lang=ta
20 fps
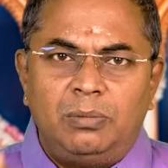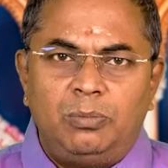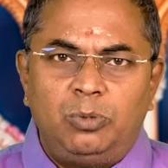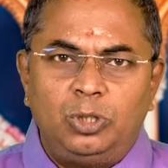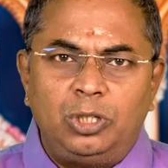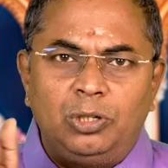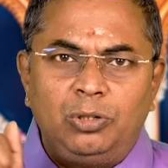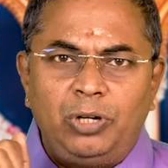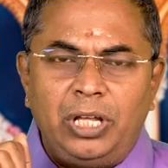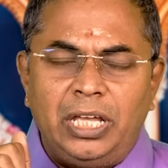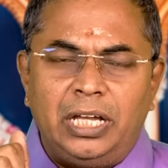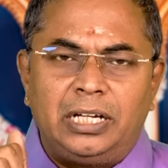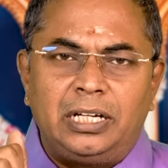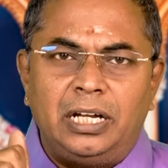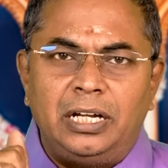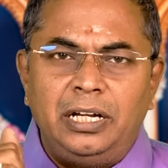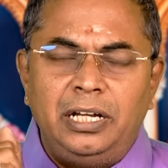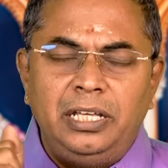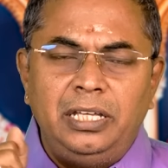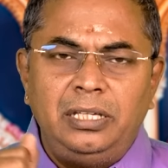புதனுடைய
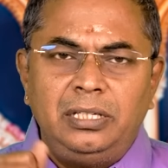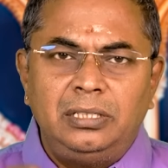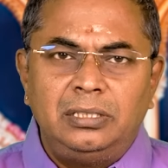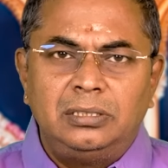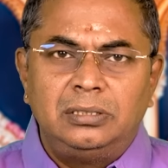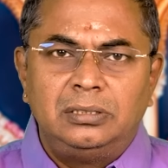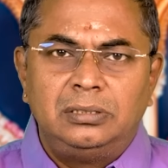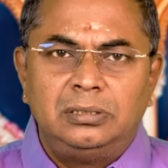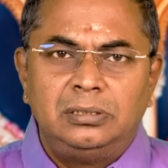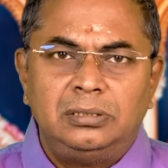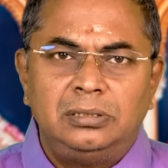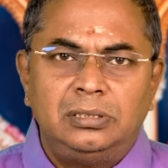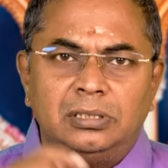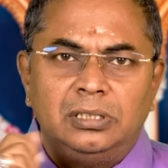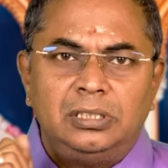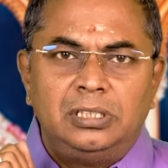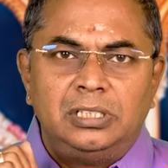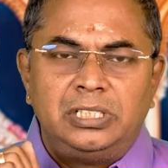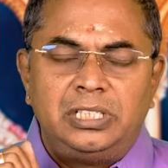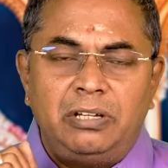கன்னி
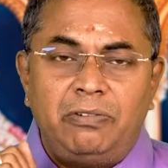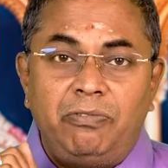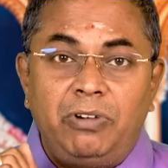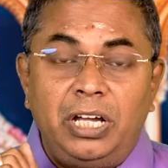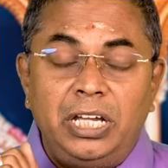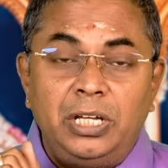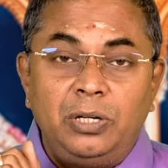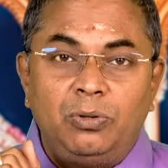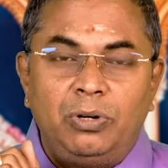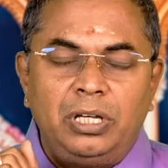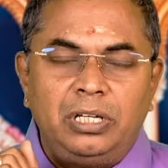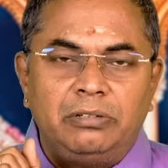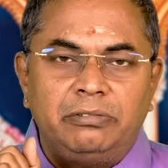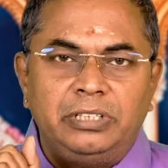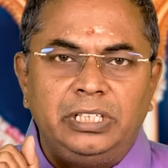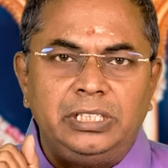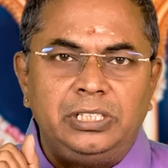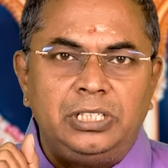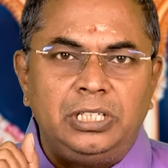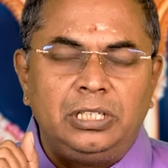செவ்வாயினுடைய
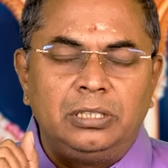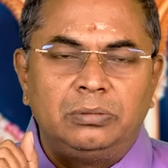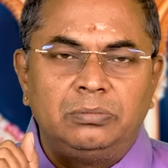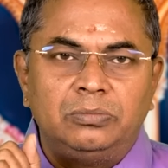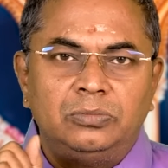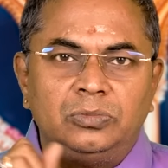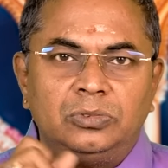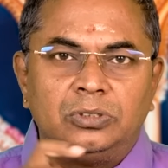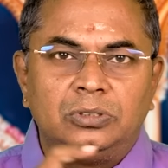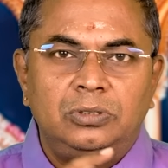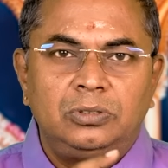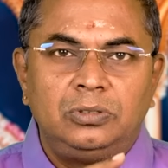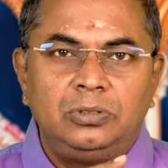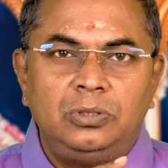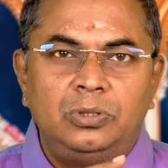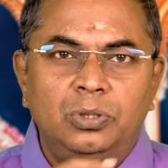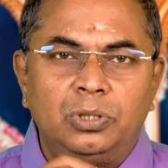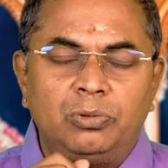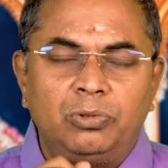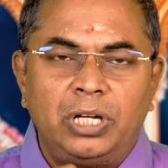விருச்சிகம்
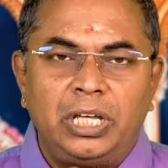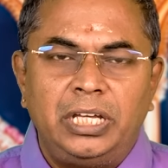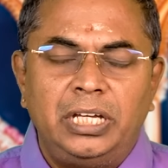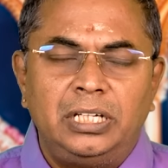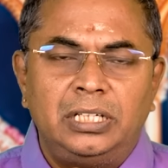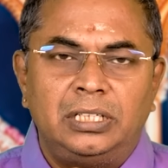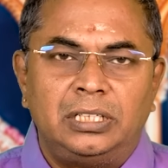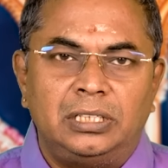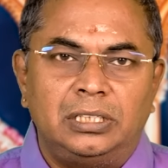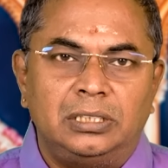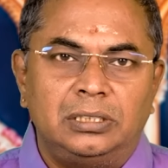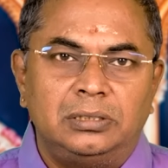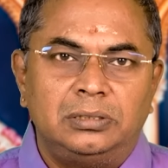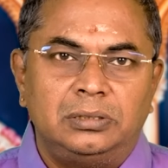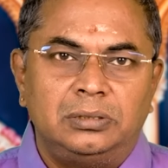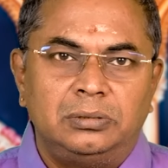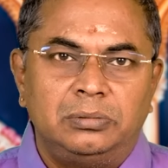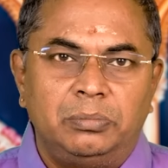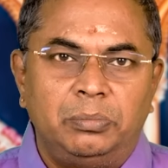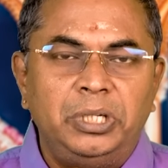குருவுடைய
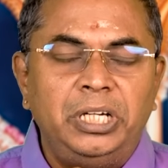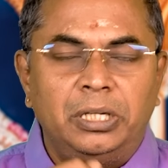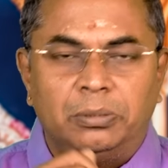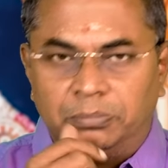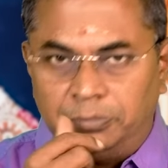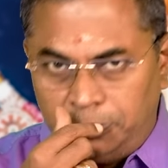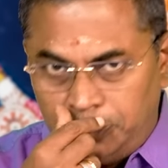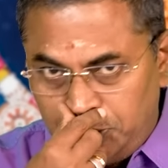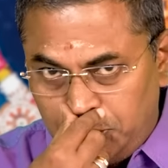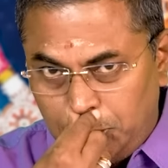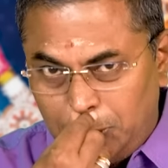மீனம்